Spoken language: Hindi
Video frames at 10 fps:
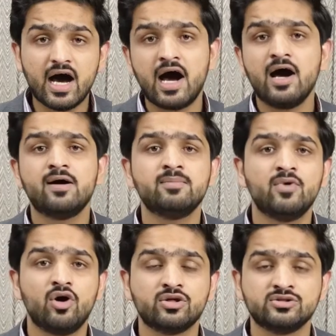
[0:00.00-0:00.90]
अहम
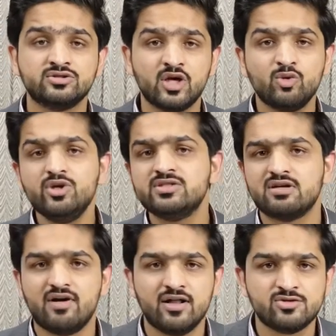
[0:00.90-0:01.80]
और ज़रूरी
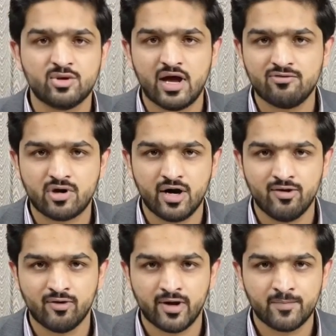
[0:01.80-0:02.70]
सवाल जो हैं वो
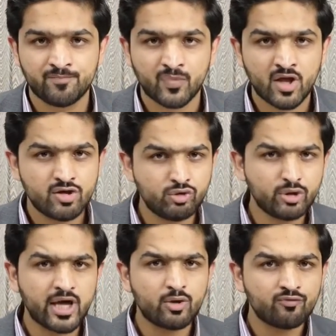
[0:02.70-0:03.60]
खड़े हो गए
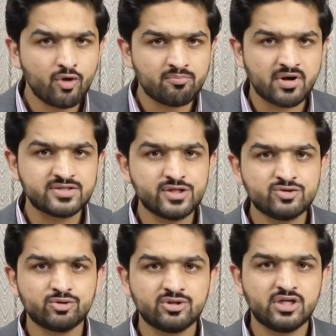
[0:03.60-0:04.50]
क्योंकि वो
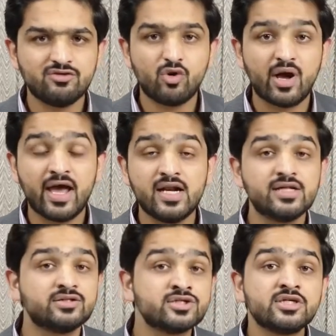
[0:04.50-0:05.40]
मस्जिद जो थी वो
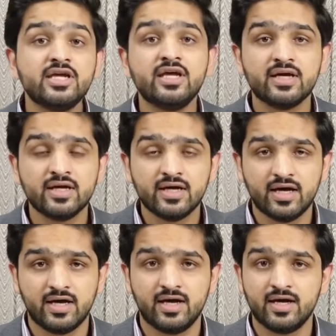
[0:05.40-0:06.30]
अहल तशी
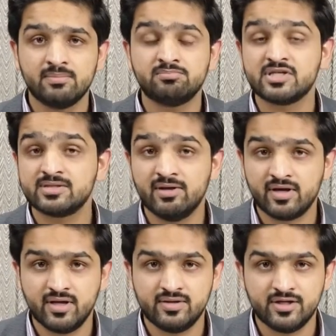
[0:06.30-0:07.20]
मसल
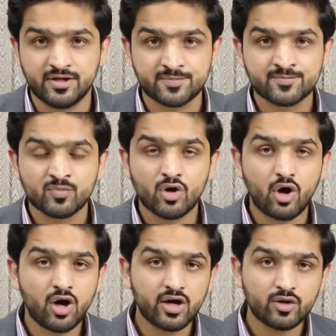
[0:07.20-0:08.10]
की थी
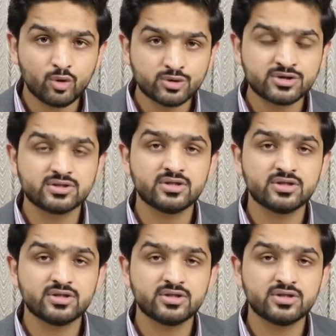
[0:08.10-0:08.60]
और उस